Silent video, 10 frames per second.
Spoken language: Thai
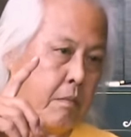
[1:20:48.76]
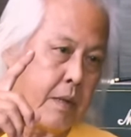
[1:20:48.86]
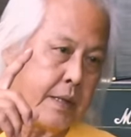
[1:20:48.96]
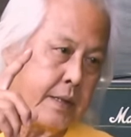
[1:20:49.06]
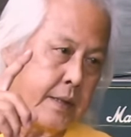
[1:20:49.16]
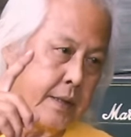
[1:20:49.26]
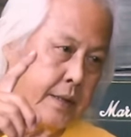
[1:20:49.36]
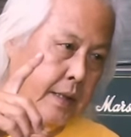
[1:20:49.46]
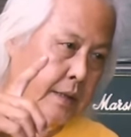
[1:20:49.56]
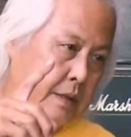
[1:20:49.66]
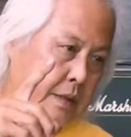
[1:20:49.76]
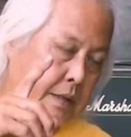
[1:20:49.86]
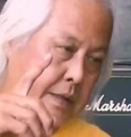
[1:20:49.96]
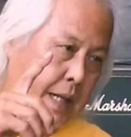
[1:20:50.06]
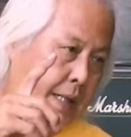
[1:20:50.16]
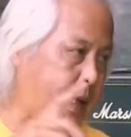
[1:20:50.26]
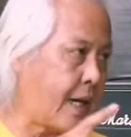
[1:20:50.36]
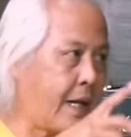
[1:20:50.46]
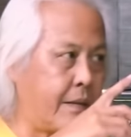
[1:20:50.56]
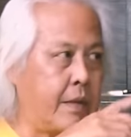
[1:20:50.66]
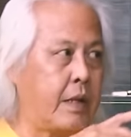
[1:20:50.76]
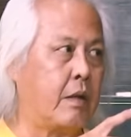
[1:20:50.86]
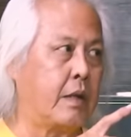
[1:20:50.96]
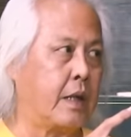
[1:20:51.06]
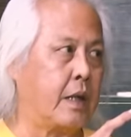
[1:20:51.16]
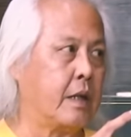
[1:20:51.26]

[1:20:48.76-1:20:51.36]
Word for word: มันจะดึงการตลาดไว้ก่อนไง